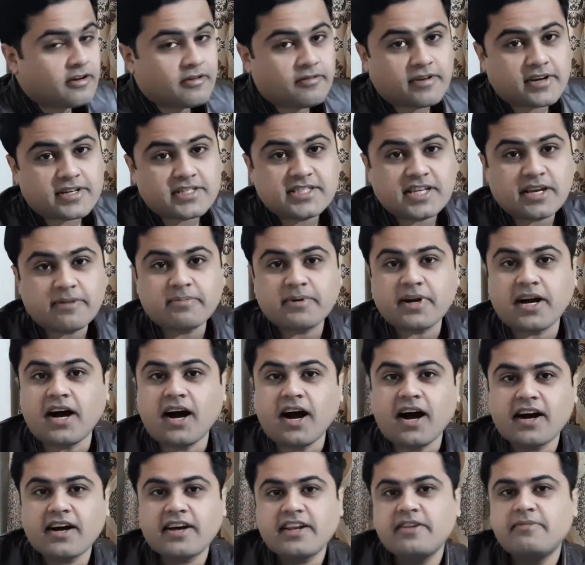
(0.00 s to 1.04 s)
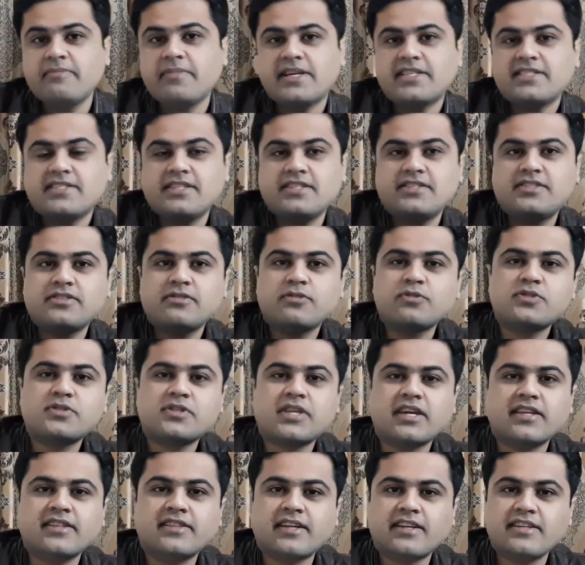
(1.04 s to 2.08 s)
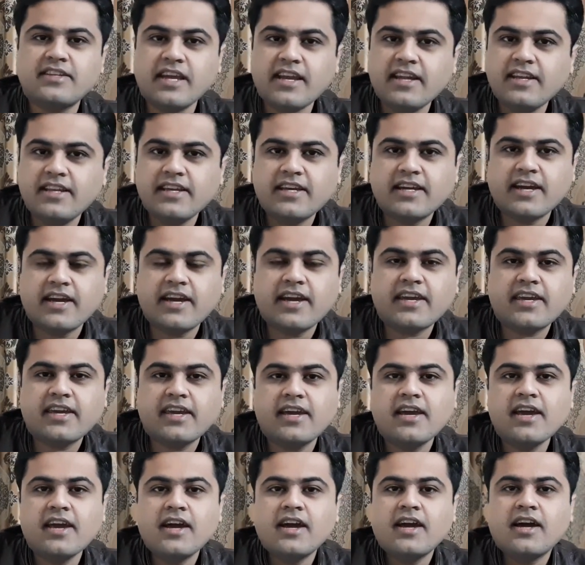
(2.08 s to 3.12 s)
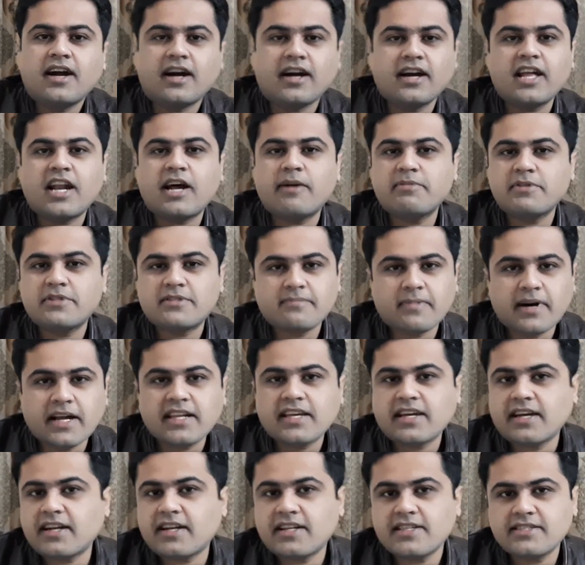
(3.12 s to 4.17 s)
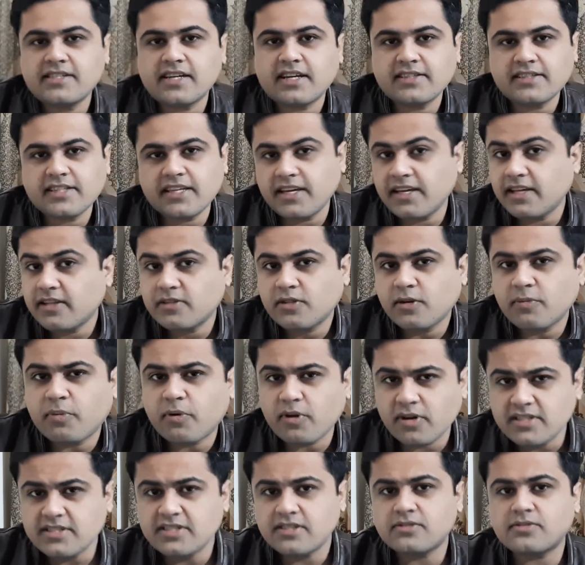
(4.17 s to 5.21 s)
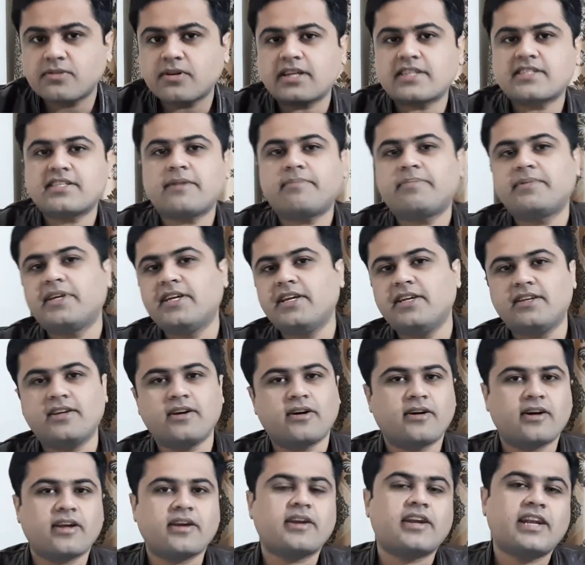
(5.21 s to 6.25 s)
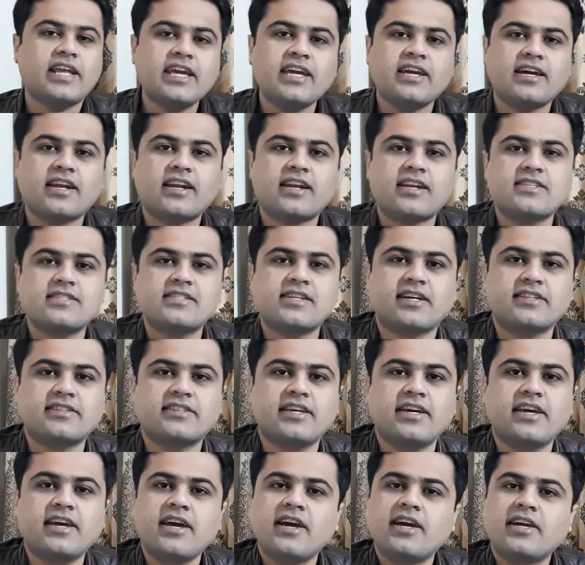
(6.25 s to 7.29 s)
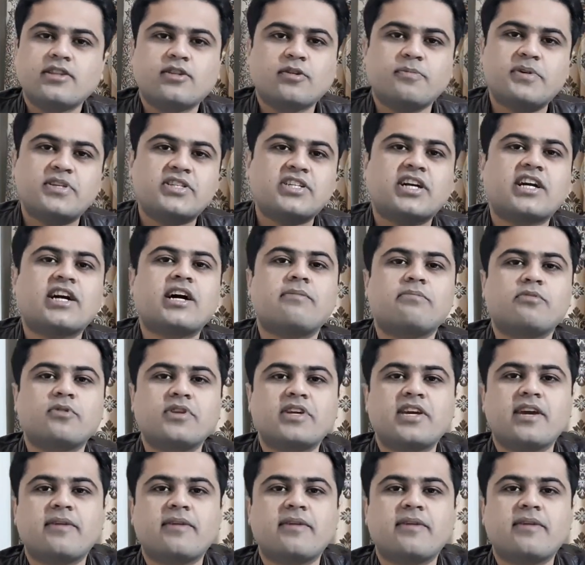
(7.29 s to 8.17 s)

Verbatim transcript: व्हाट्सएप का आखिरी मैसेज उसके अंदर यही लिखा है कि अगर आप इस्तेमाल करना चाहते हैं तो पॉलिसीज को एक्सेप्ट कीजिए और अगर नहीं करना चाहते तो बेशक आप उनकी